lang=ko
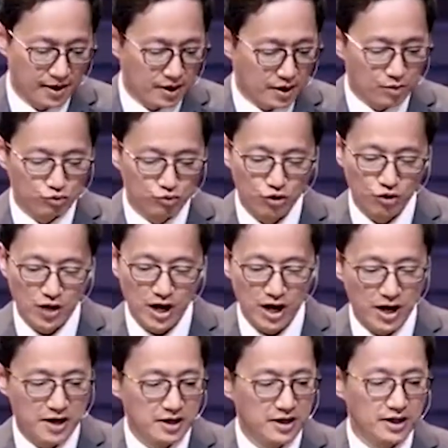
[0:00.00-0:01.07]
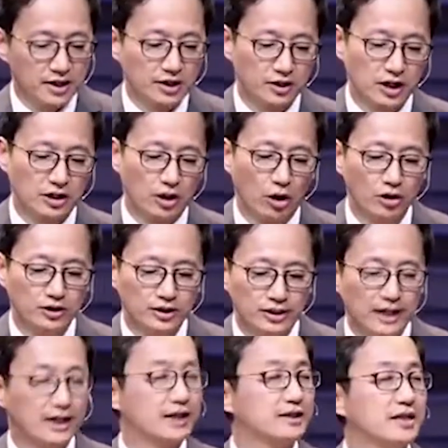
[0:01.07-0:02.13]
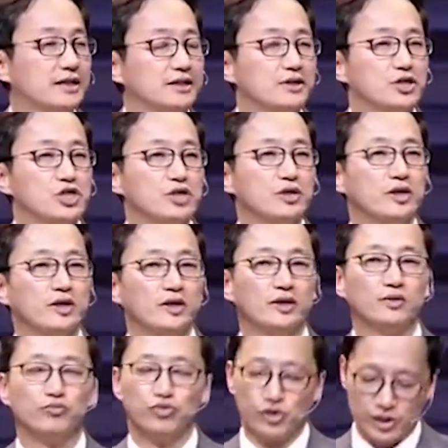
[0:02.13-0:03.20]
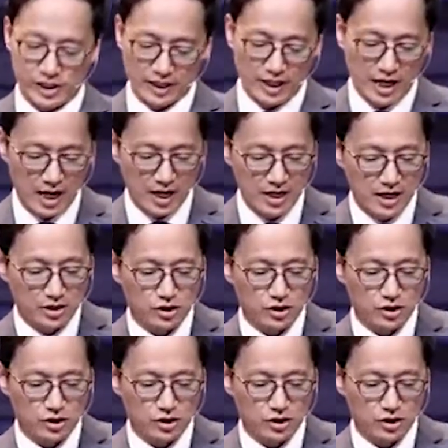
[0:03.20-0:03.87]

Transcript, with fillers: 무언가 이렇게 결단한다는 것이 무엇인가?